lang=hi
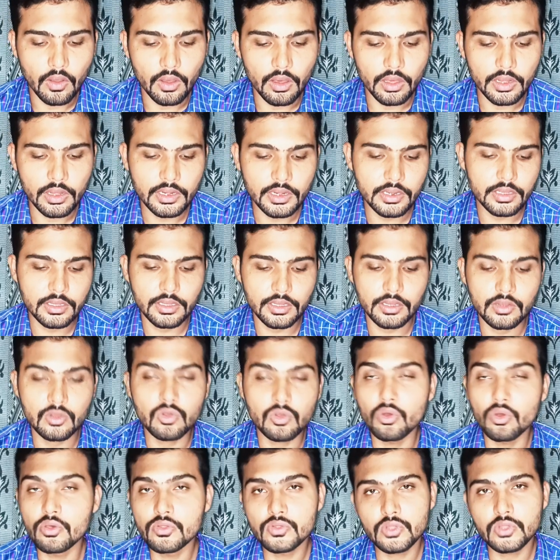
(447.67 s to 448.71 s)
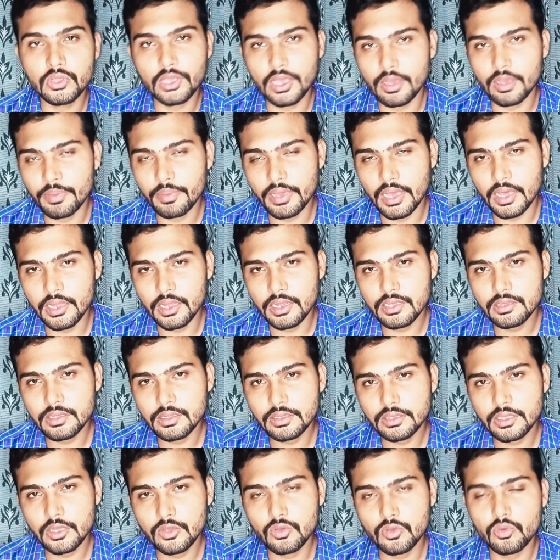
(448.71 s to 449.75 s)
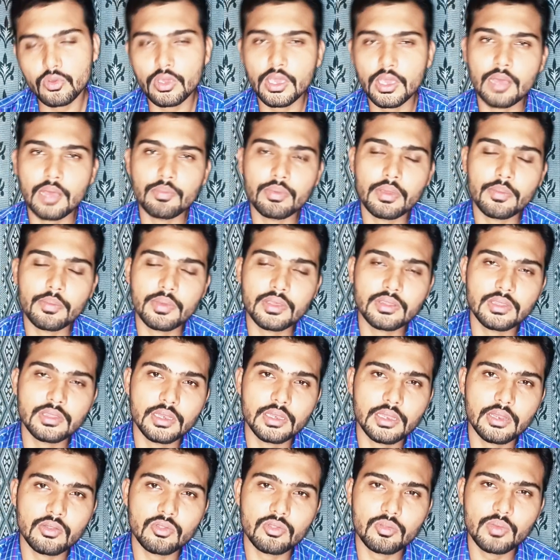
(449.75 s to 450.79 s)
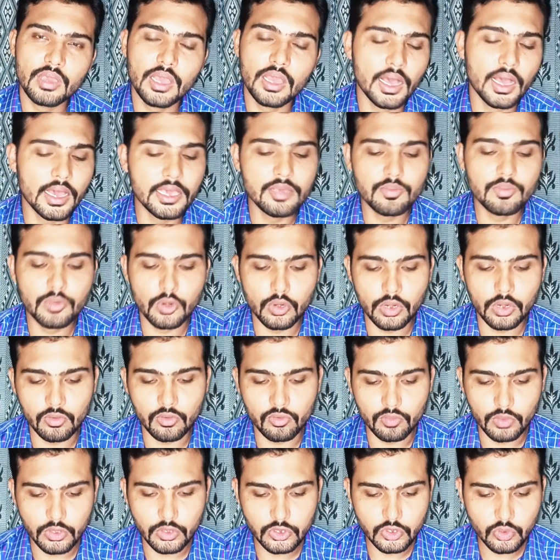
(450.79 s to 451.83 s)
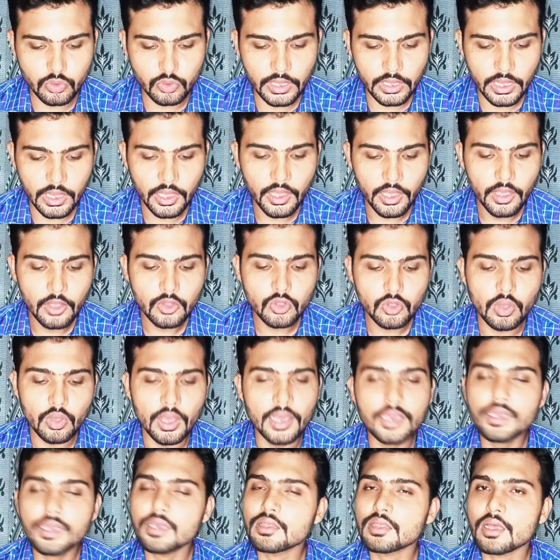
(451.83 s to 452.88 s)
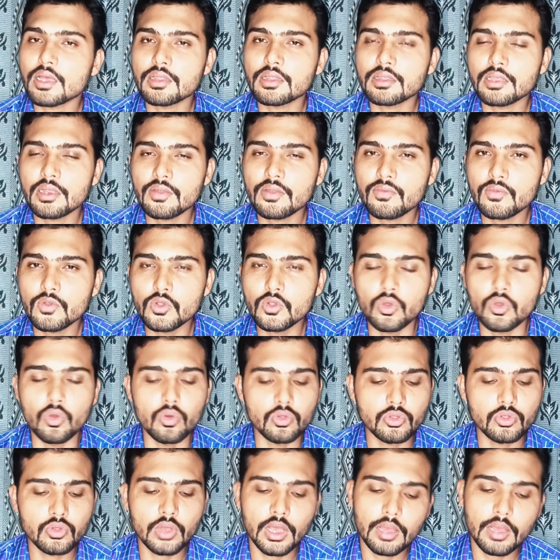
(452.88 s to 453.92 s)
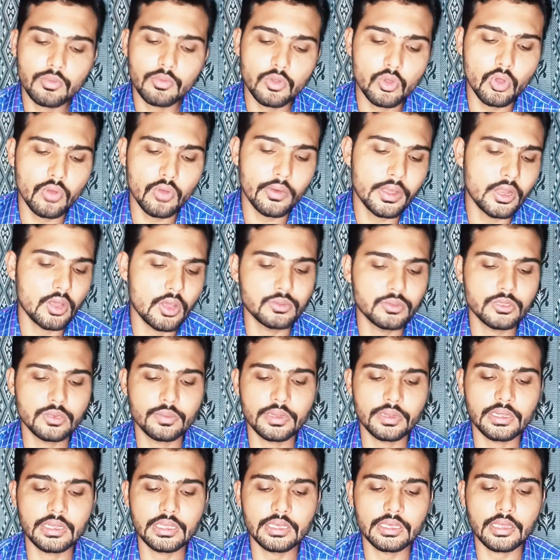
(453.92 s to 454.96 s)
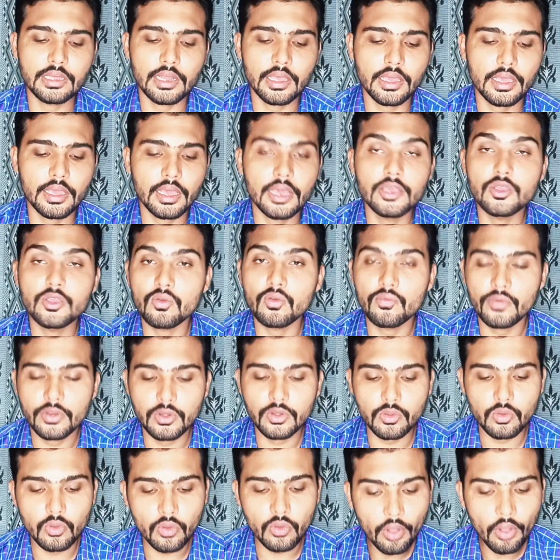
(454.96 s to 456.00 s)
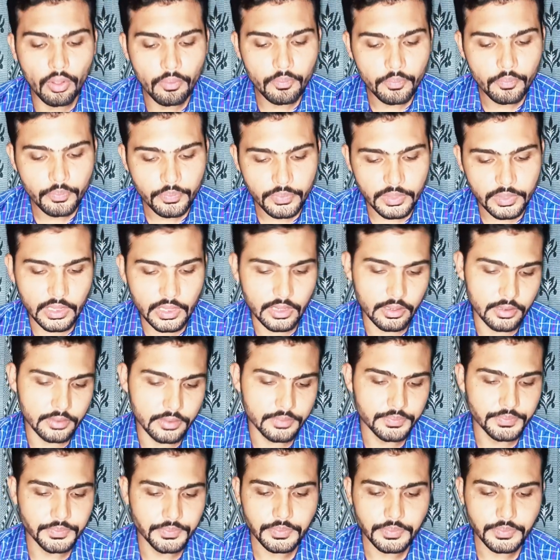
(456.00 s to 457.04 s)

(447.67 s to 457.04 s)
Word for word: और गोज तो यहाँ पे आ नहीं सकता क्योंकि आपके पास सेंटेंस में आई प्रोनाउन मौजूद है तो आई के साथ सिर्फ गो तो आप गो वाले ऑप्शन पे टिक करेंगे आई ऑफन गो देयर